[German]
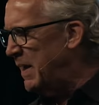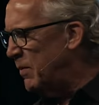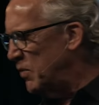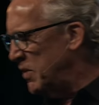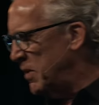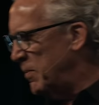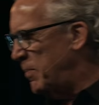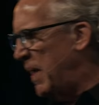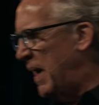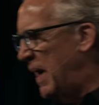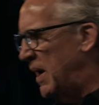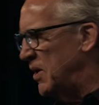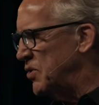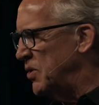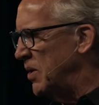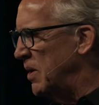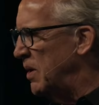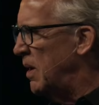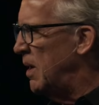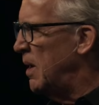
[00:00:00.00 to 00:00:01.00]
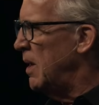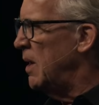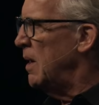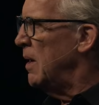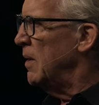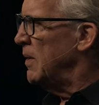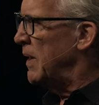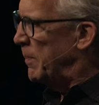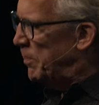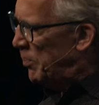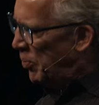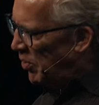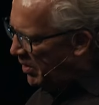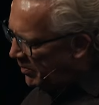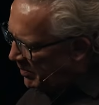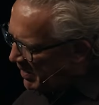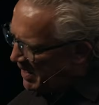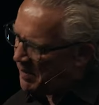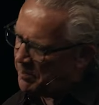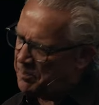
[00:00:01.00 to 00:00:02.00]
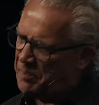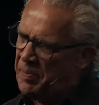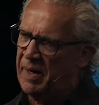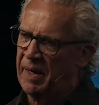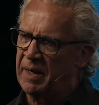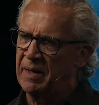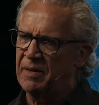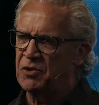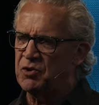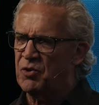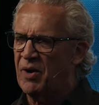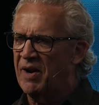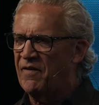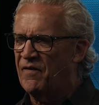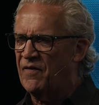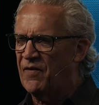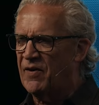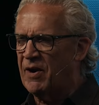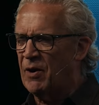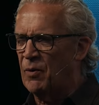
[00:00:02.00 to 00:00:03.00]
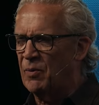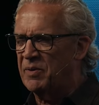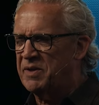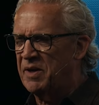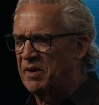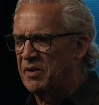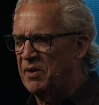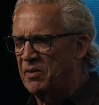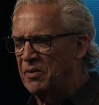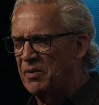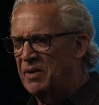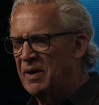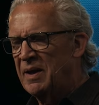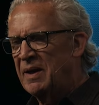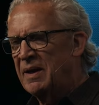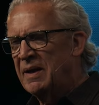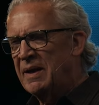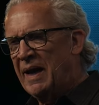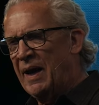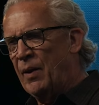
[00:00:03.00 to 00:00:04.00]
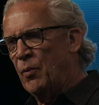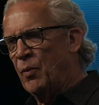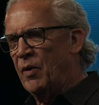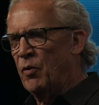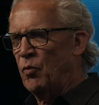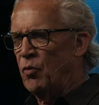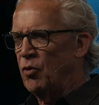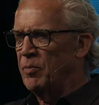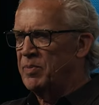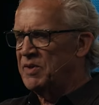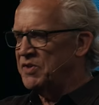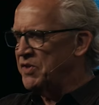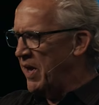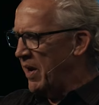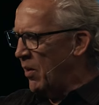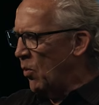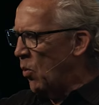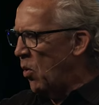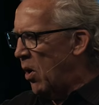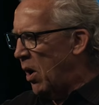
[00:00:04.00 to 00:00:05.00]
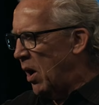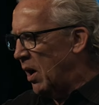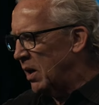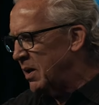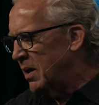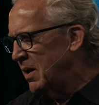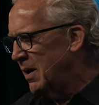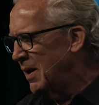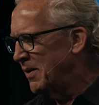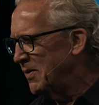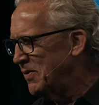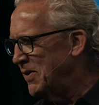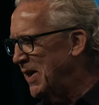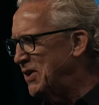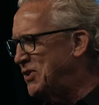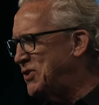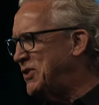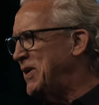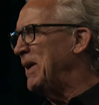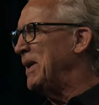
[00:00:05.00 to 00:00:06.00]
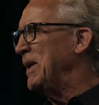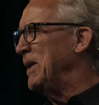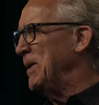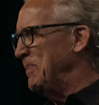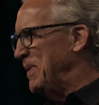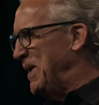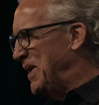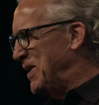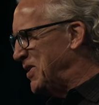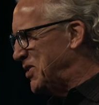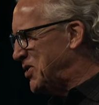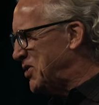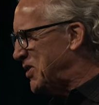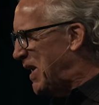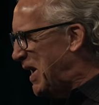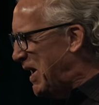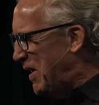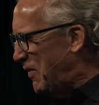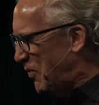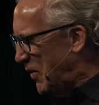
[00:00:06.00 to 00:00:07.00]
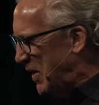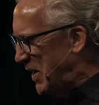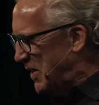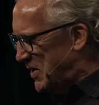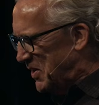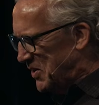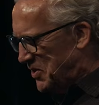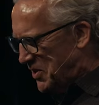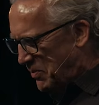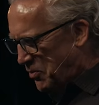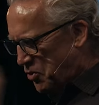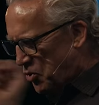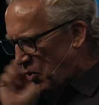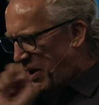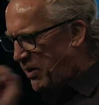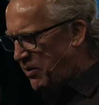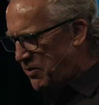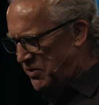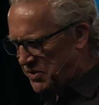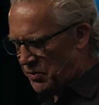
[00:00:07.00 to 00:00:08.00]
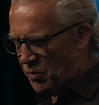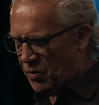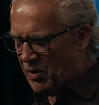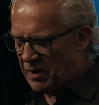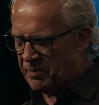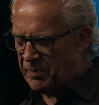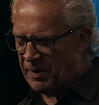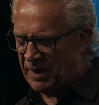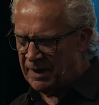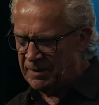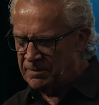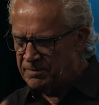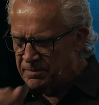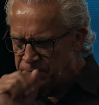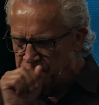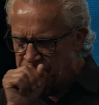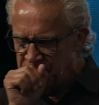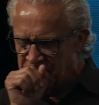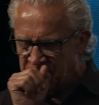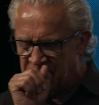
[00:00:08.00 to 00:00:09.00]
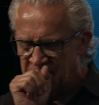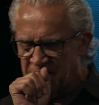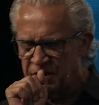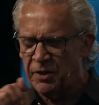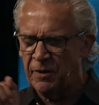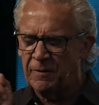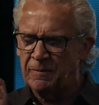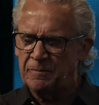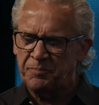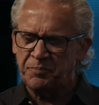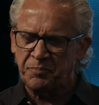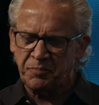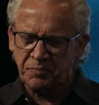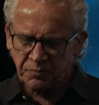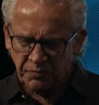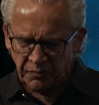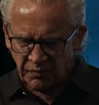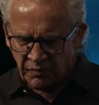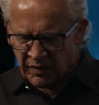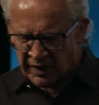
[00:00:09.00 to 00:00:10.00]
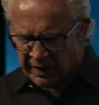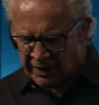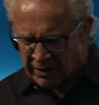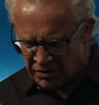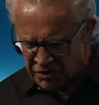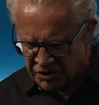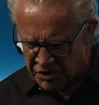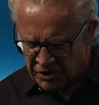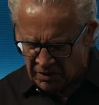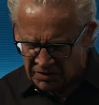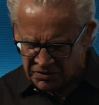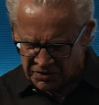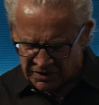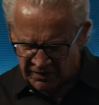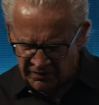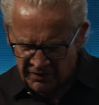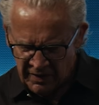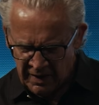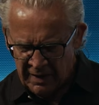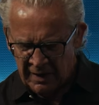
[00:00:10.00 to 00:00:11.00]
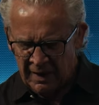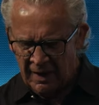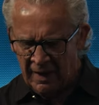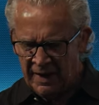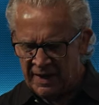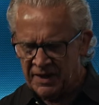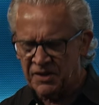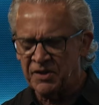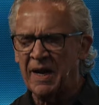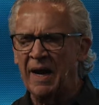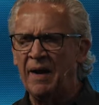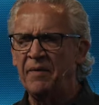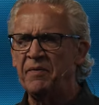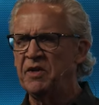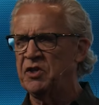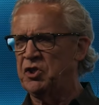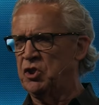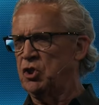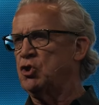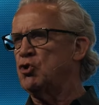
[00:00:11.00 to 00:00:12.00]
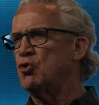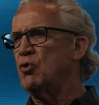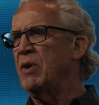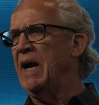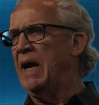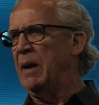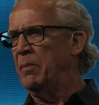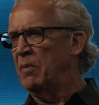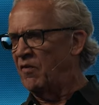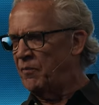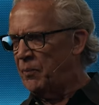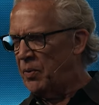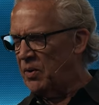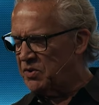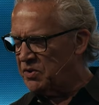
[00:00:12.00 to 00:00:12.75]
aber sie hassen ihn abgrundtief. Sie werfen ihn in eine Grube und überlegen, was sie tun sollen, und als Ruben kurz weg ist, verkaufen sie ihn in Sklaverei an einige Händler, die gerade vorbeikommen. Hier ist also Josef. Er hat diesen